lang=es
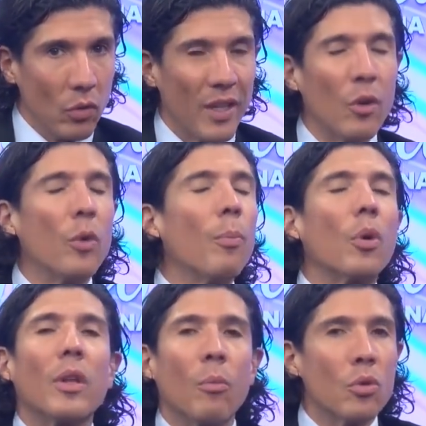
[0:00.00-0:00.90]
difosfato, que no
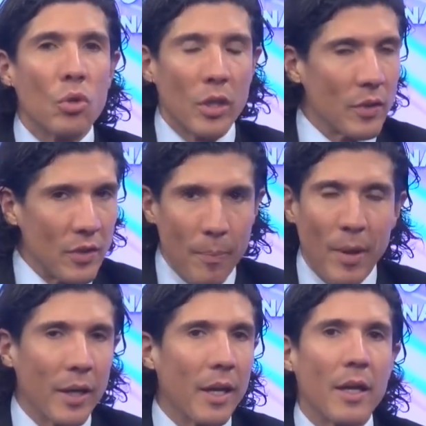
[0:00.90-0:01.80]
importa mucho que
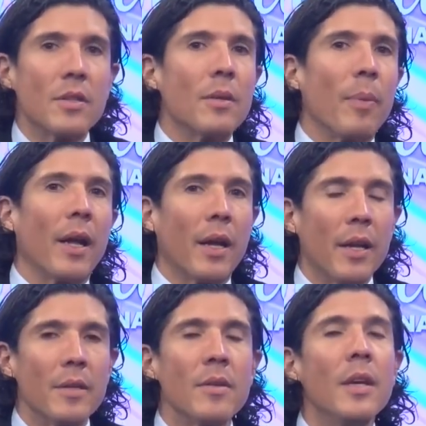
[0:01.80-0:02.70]
sepan qué es y para
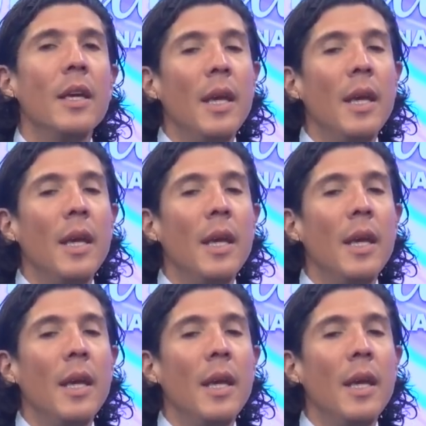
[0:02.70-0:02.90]
qué es,